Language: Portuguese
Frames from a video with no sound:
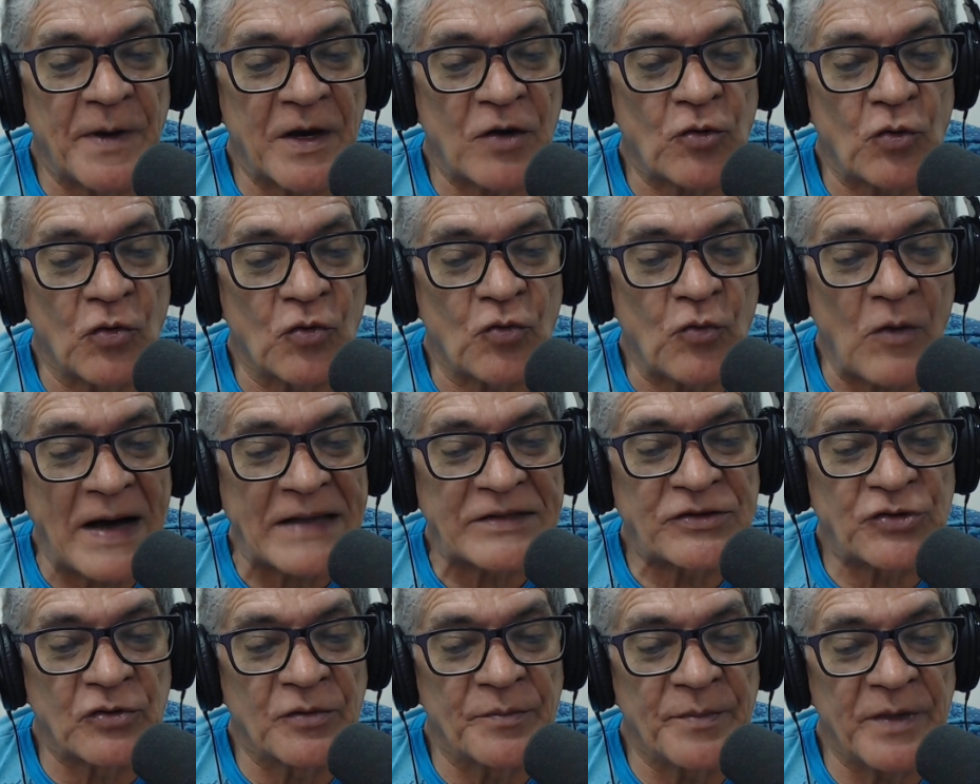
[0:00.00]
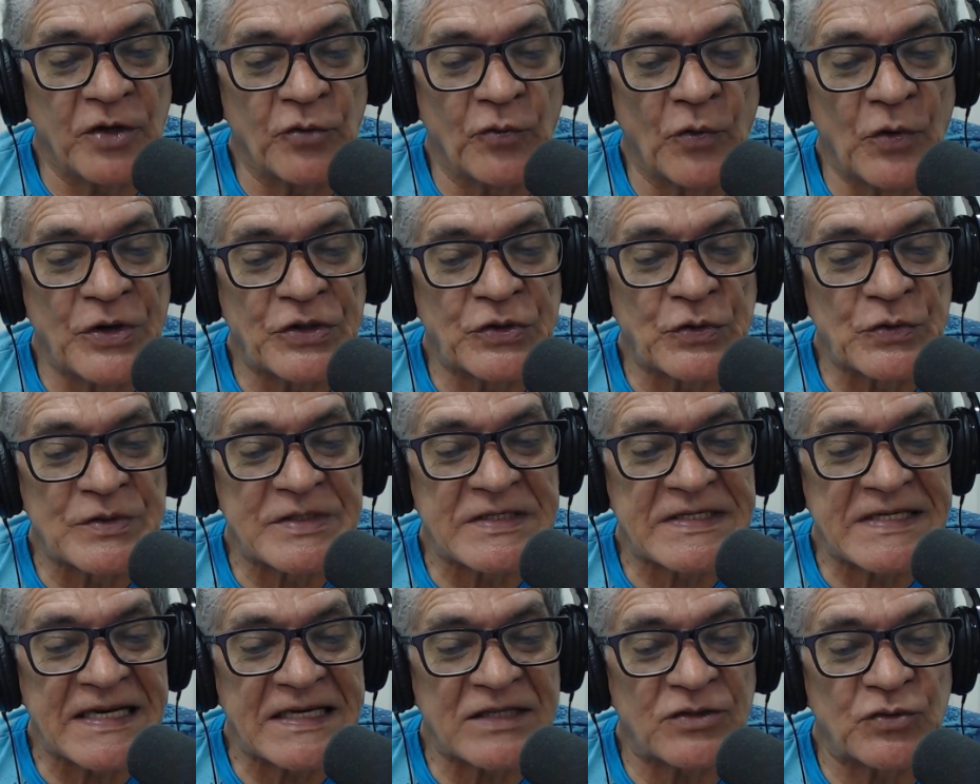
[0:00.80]
com
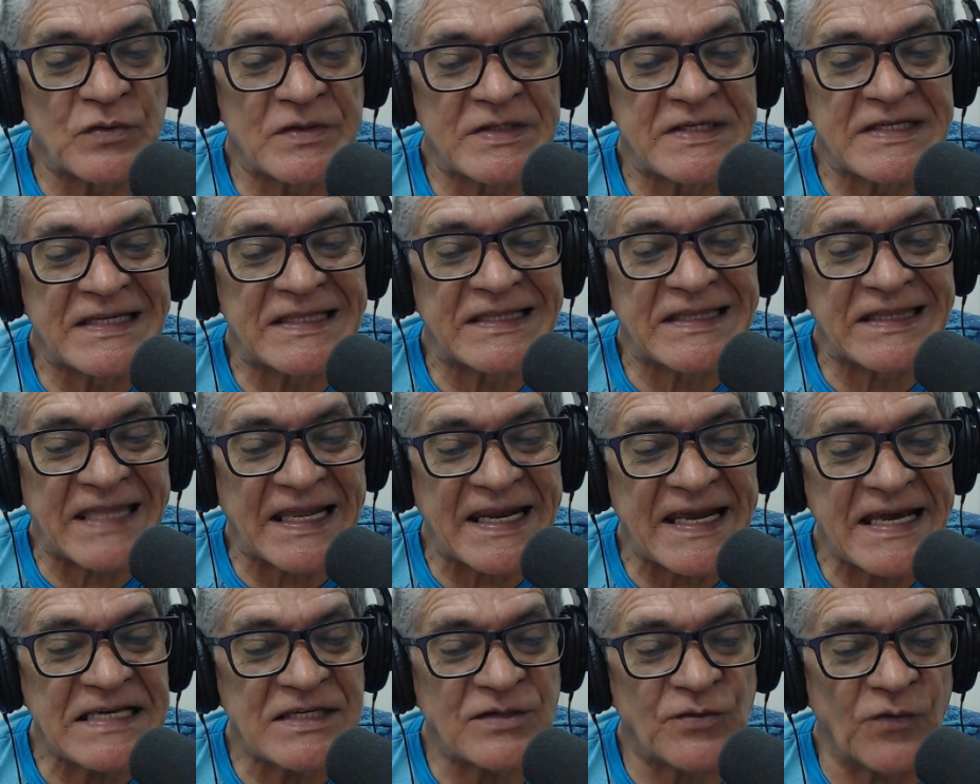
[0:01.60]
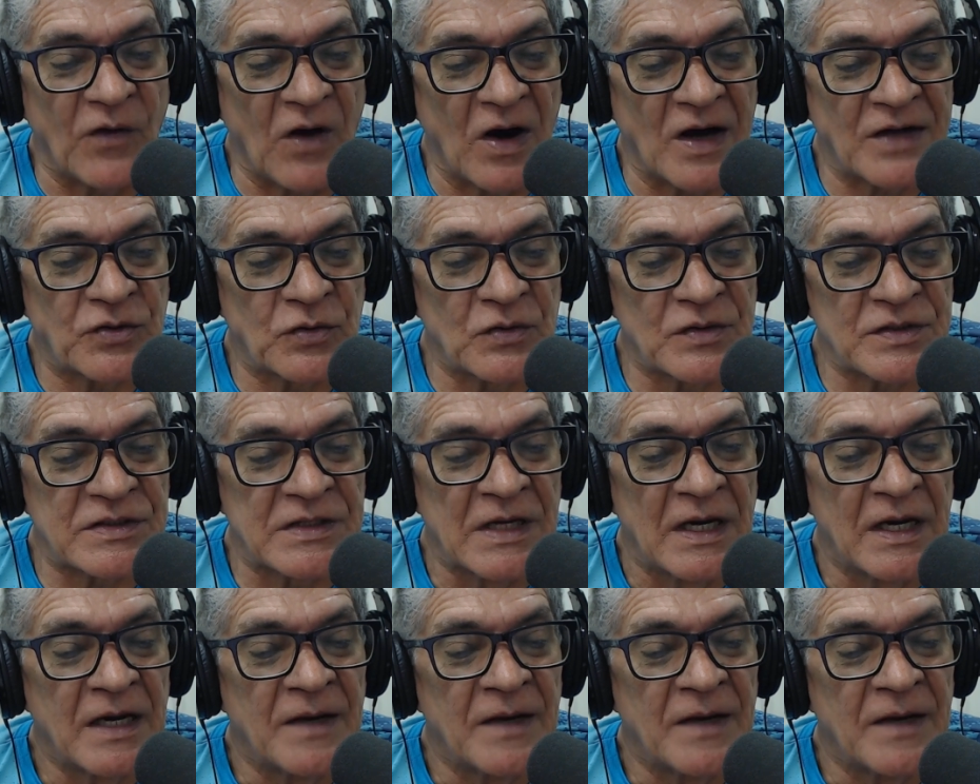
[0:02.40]
4.803 votos,